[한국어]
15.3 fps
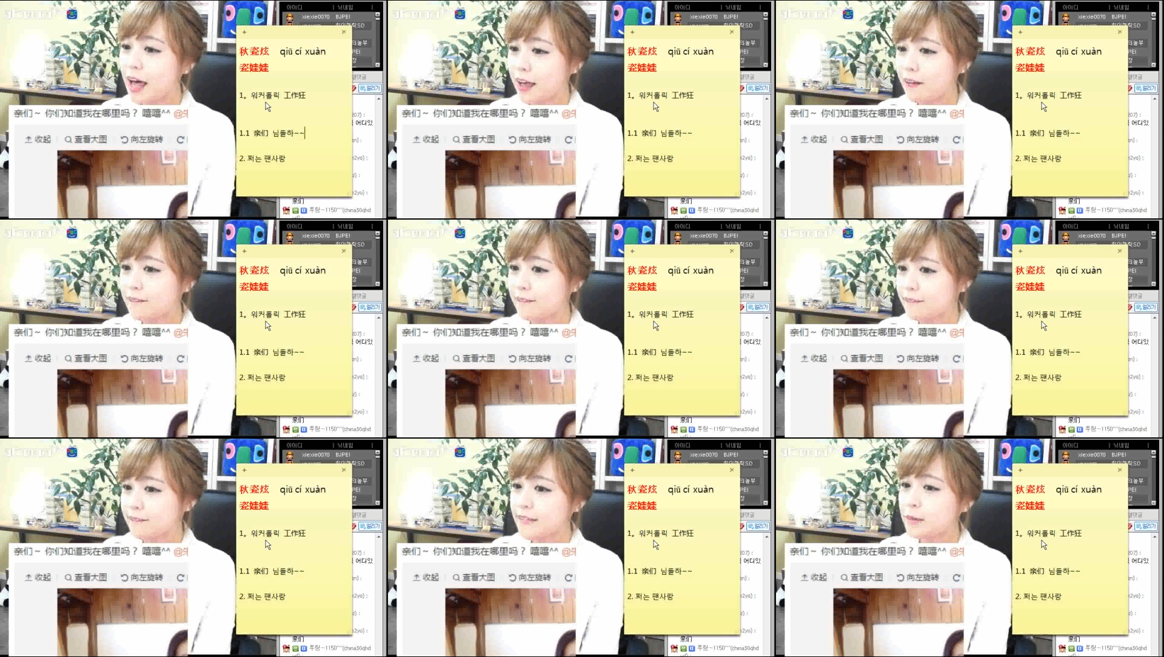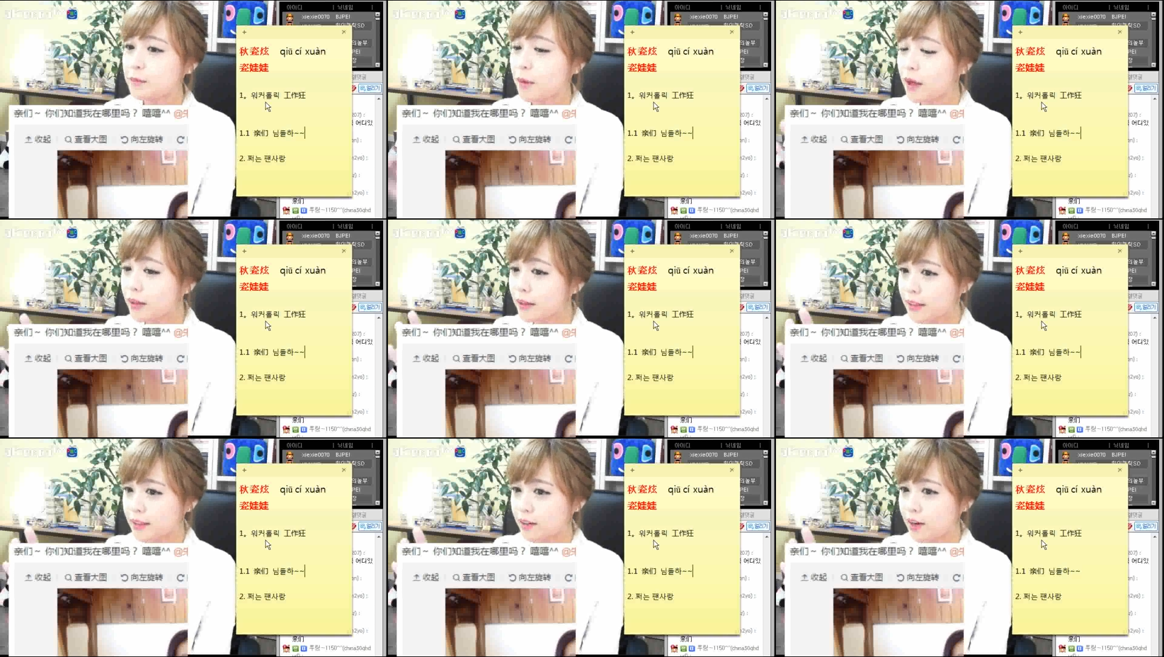하 음,
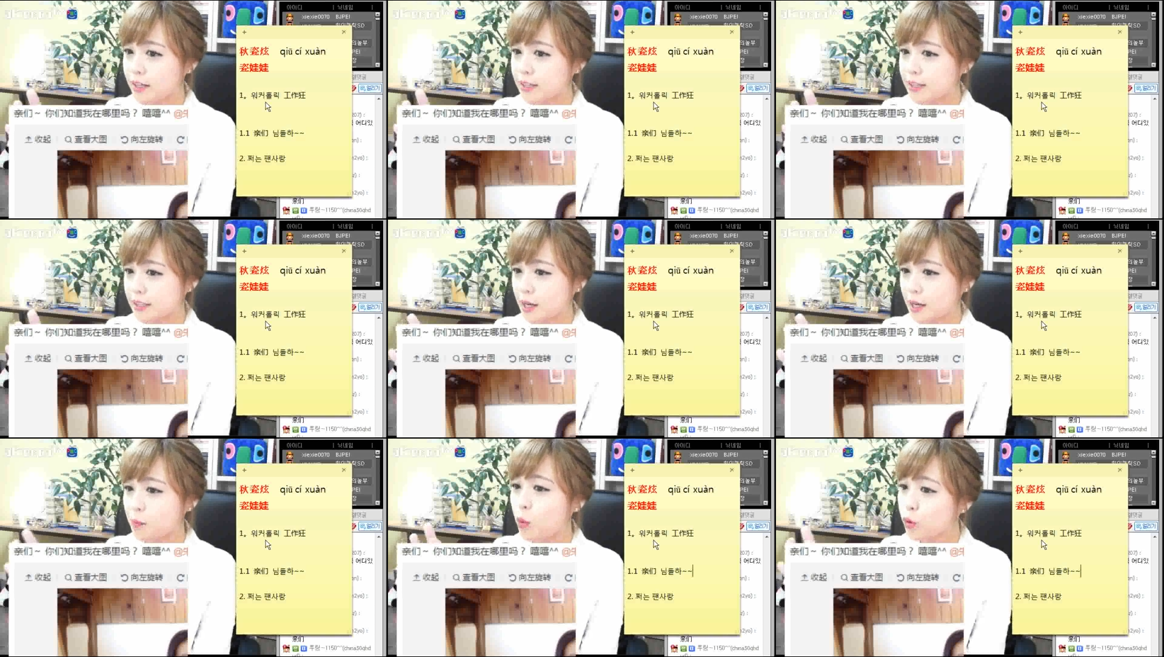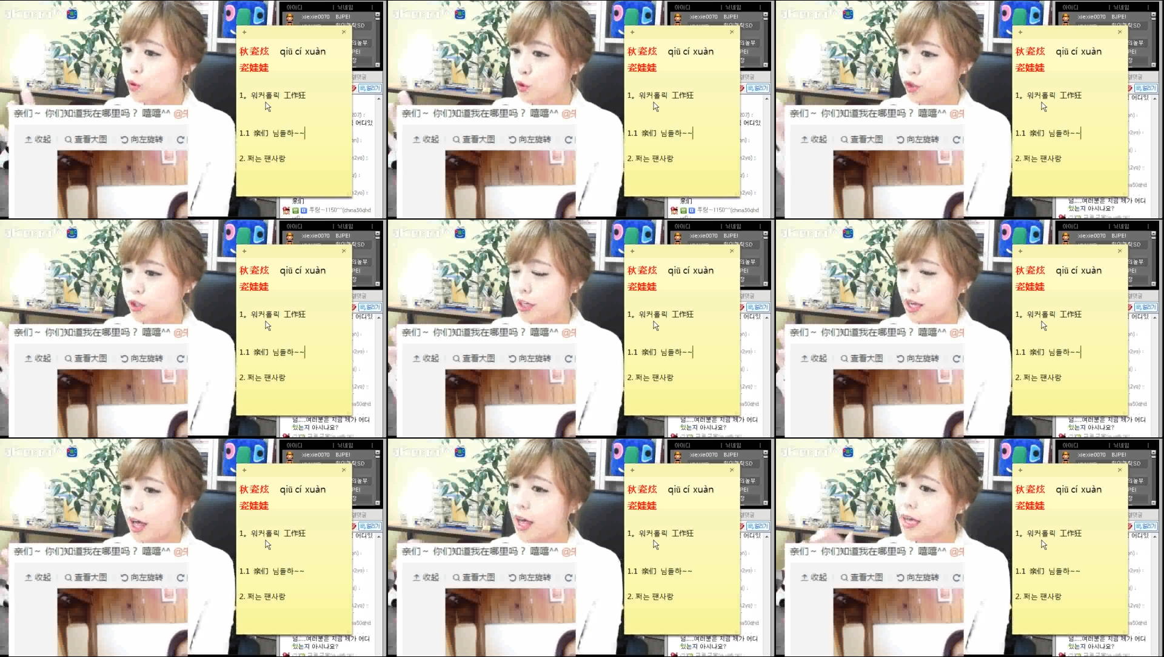마흔이 들어갔으니까
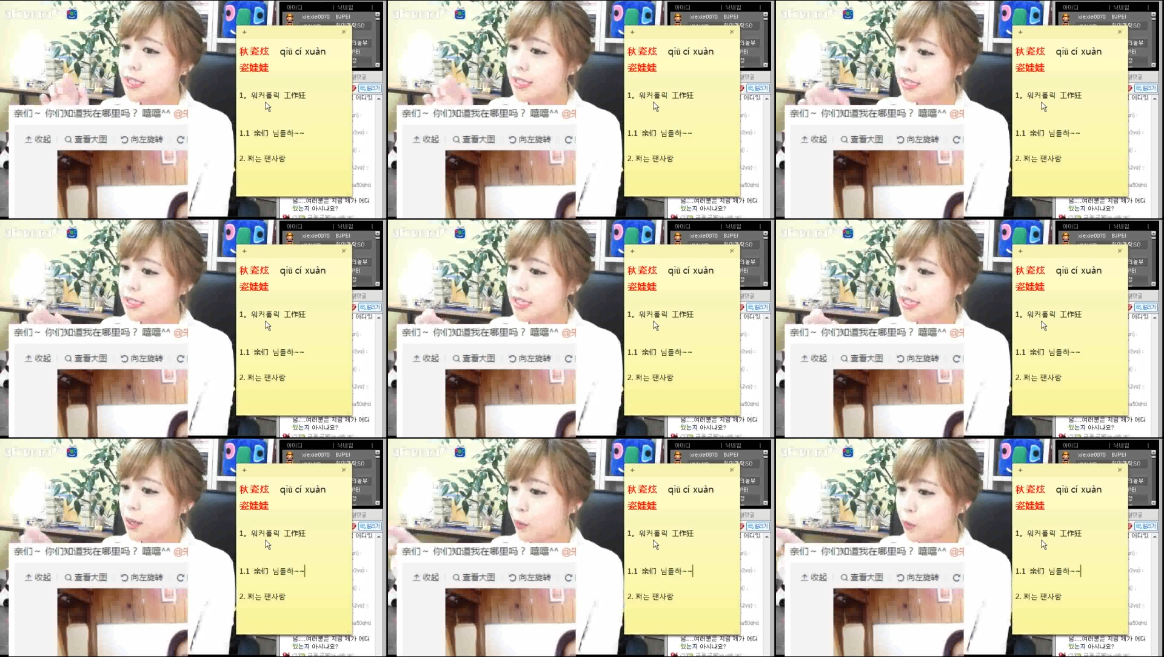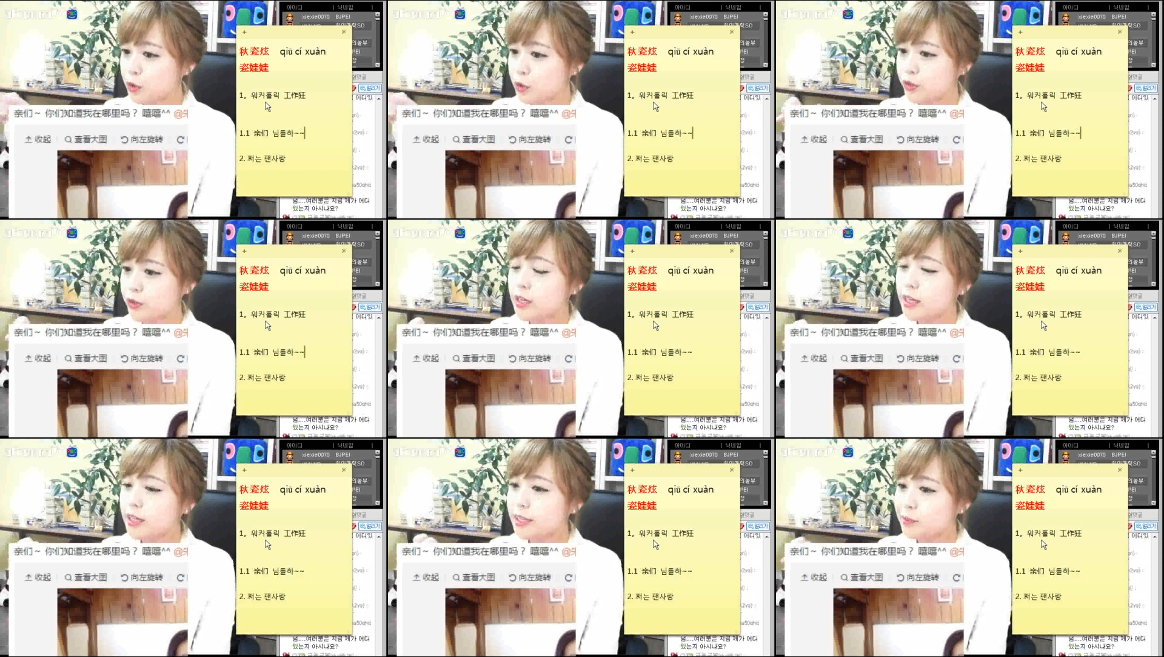복수니까 친의
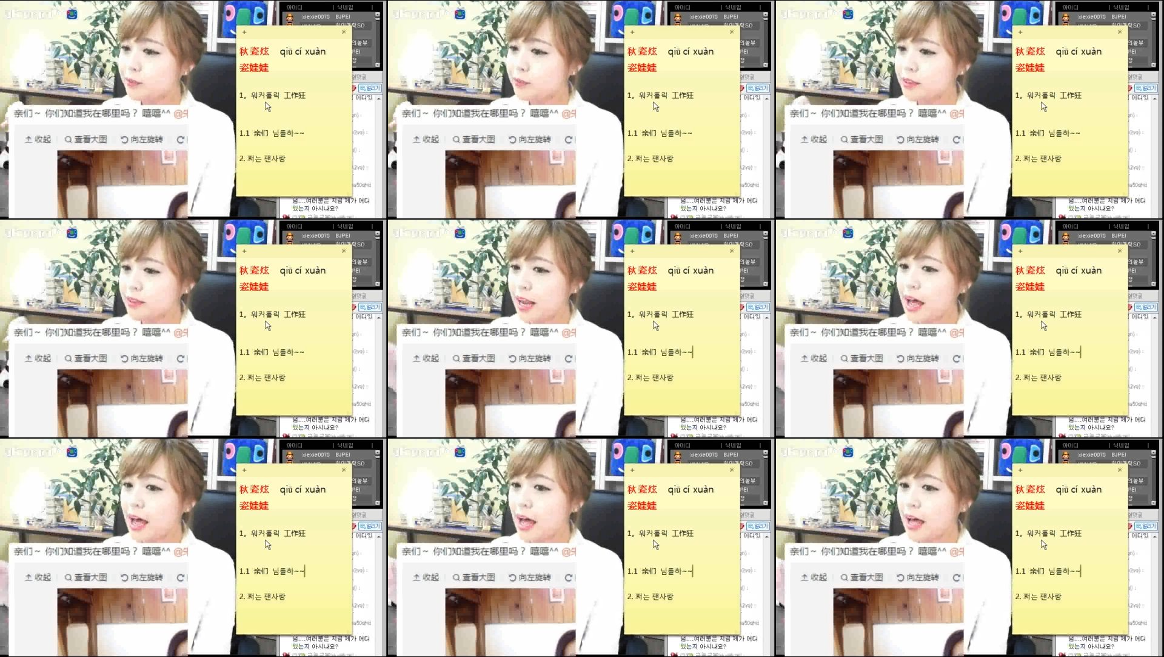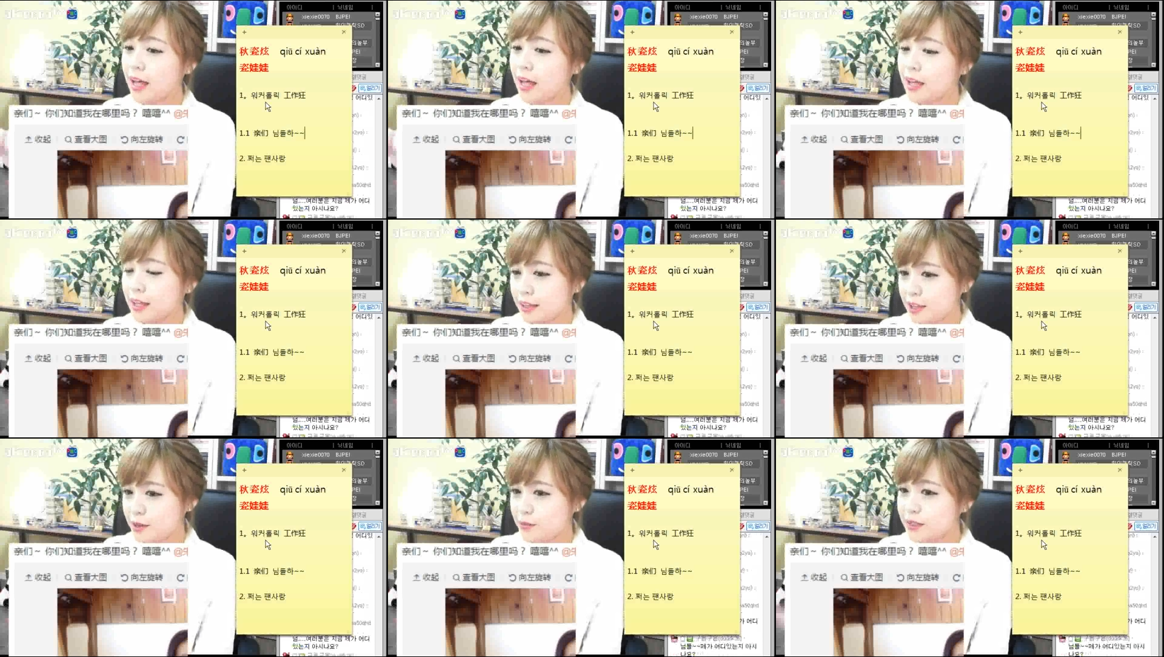복수 님들 하
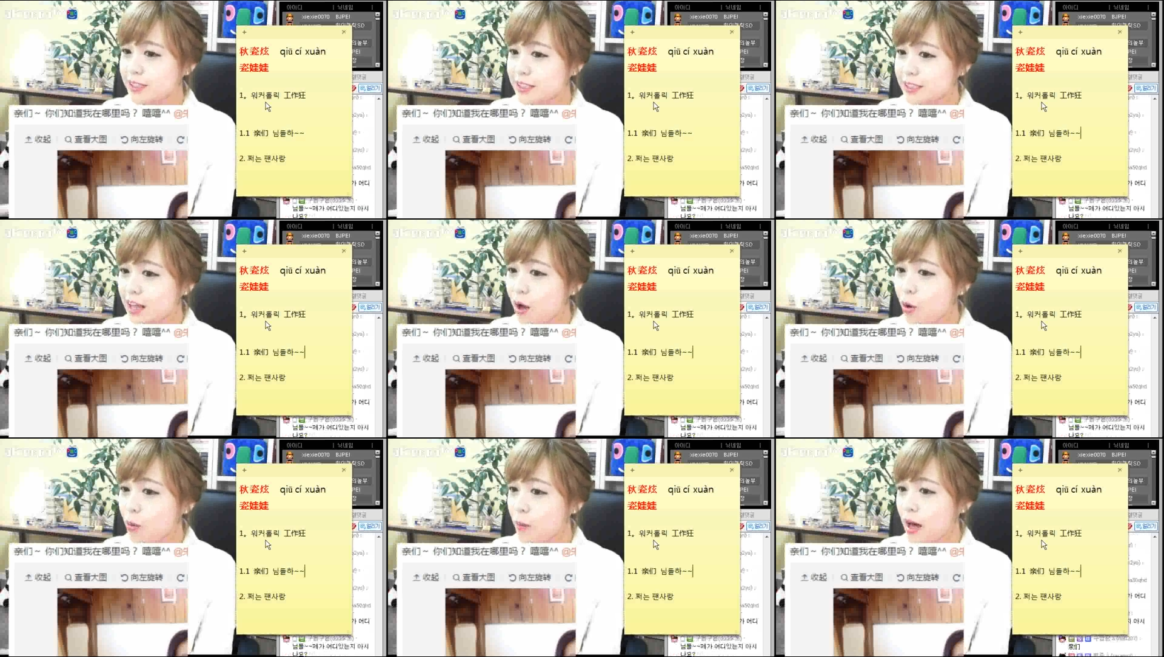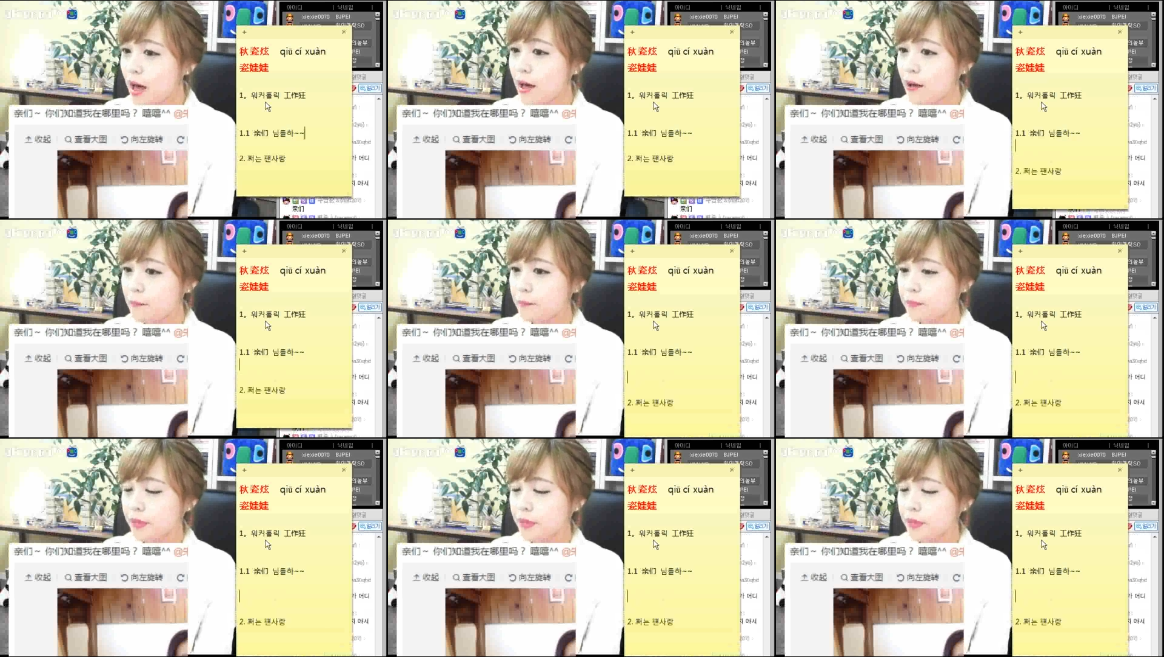님은 쯔다오마